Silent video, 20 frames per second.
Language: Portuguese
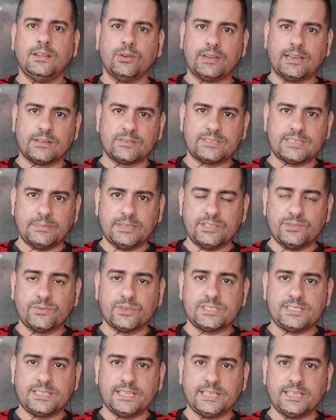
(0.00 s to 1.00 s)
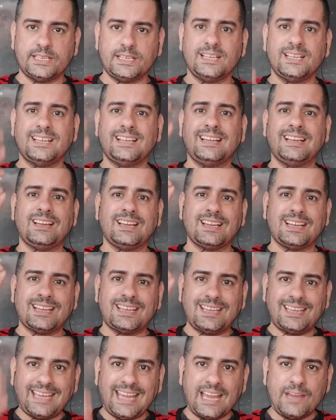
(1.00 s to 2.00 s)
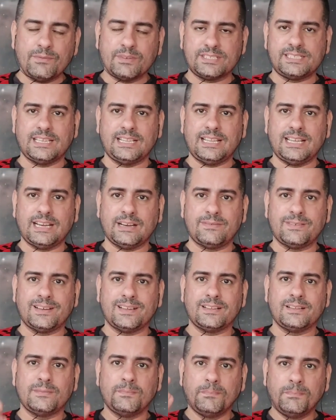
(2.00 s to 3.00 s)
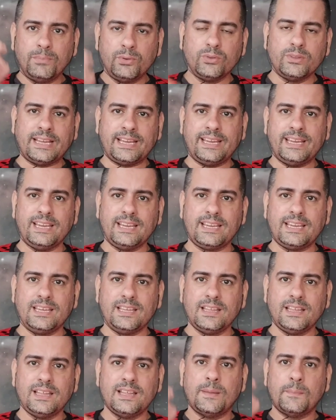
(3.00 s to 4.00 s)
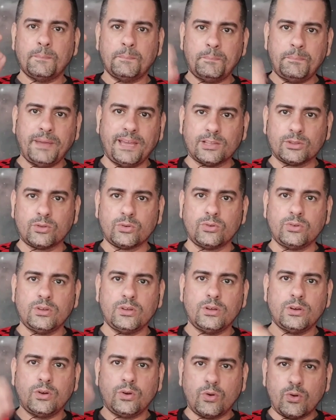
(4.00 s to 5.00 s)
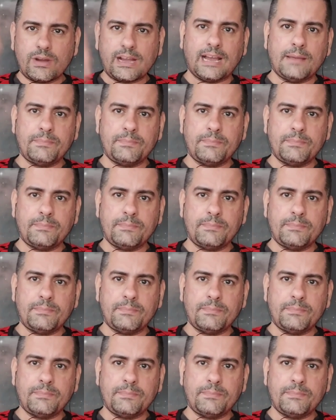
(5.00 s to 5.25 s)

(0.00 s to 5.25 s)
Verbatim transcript: Eu quero saber de você quem você leva: Bruno Henrique, Pedro ou